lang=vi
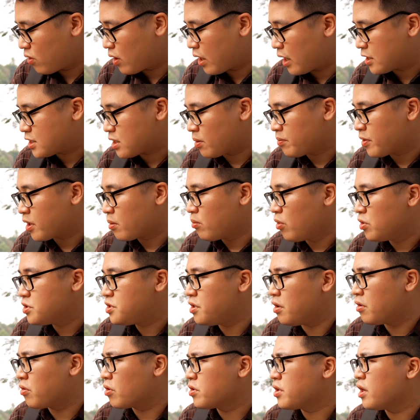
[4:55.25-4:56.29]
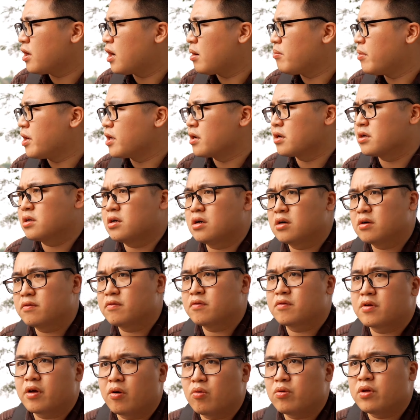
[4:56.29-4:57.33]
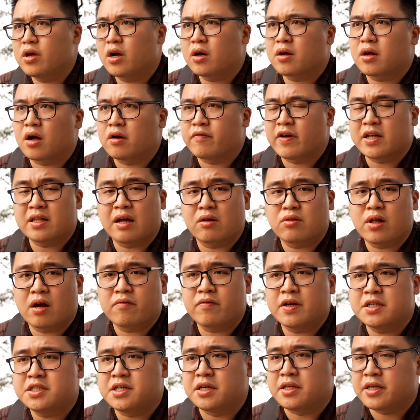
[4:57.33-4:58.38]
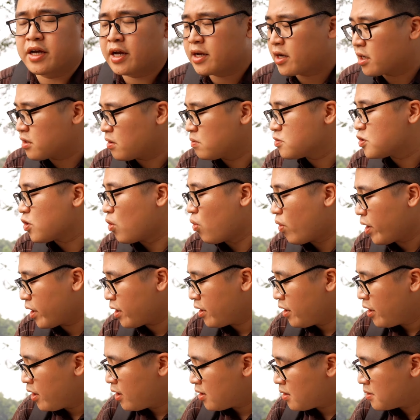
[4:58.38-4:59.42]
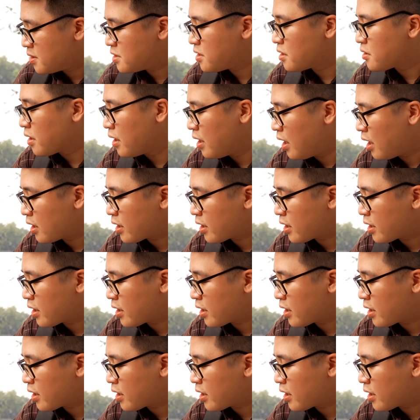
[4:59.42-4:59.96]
gọi là trong cái môi trường có thể là mình uh, kiểu như là cần phải thao tác phải chỉnh nhanh các thông số ấy thì sẽ nhận thấy